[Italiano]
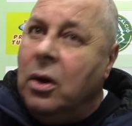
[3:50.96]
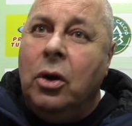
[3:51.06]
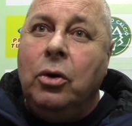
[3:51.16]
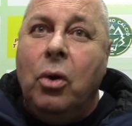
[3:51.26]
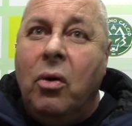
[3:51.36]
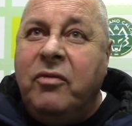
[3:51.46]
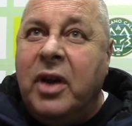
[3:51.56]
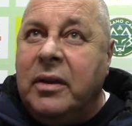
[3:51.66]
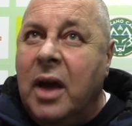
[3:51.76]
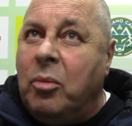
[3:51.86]
non vi
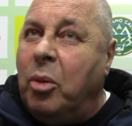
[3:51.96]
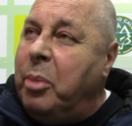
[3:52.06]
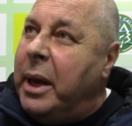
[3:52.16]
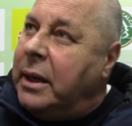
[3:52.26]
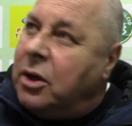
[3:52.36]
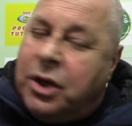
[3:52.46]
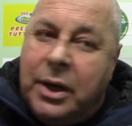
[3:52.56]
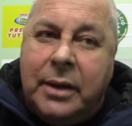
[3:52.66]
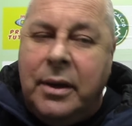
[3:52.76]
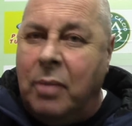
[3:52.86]
andiamo bene, ce ne
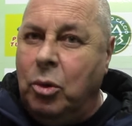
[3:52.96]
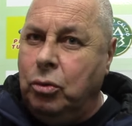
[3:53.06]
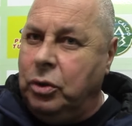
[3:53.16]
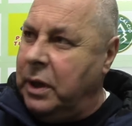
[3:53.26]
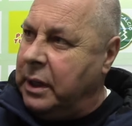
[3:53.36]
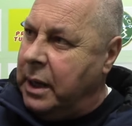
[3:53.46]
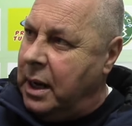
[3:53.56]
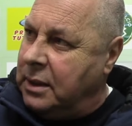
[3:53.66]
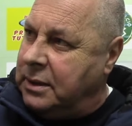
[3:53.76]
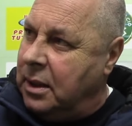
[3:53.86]
andiamo tutti a
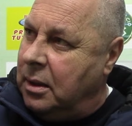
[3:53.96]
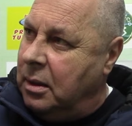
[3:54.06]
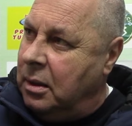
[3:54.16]
casa,